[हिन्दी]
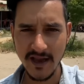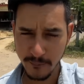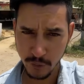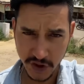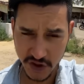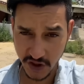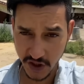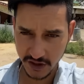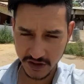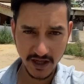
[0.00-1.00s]
है पूरी
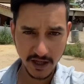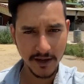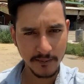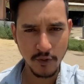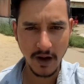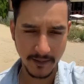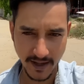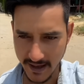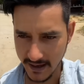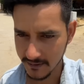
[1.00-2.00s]
शरीर इतना गर्म हुआ
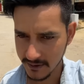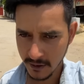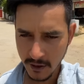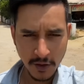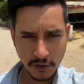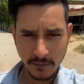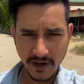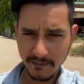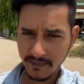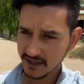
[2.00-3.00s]
पड़ा है अभी तो
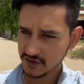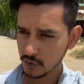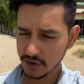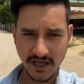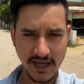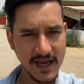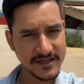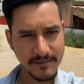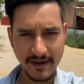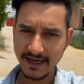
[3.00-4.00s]
भाई मैं क्या सोच रहे हैं यहाँ
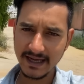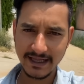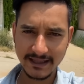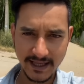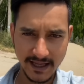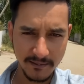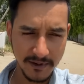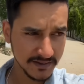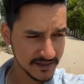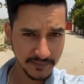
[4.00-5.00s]
से मैं क्या निकलते हैं अब
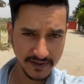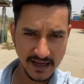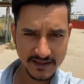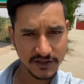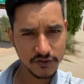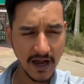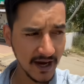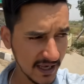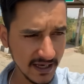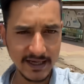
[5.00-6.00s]
सफ़र यहाँ से
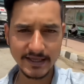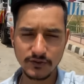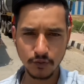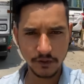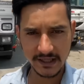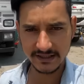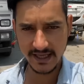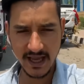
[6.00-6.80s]
आगे के लिए शुरू करते